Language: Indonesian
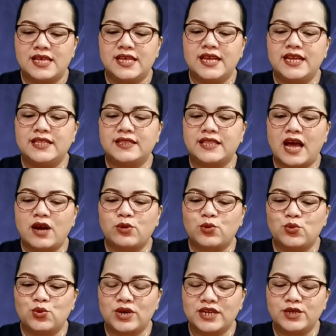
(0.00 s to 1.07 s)
I
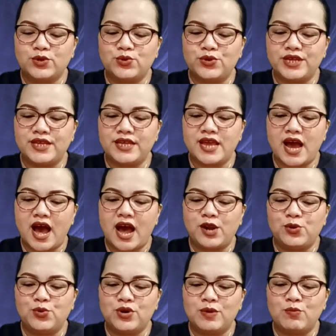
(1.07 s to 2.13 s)
tangkuh kendu ia
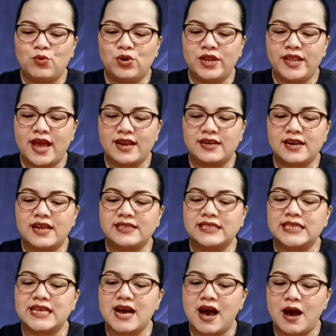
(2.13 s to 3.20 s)
alu kemuliaan ras
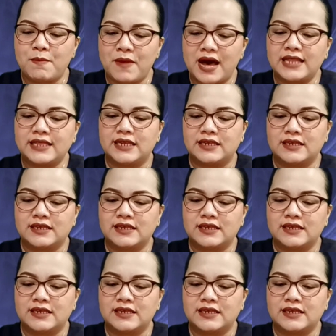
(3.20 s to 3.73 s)
kehamatan,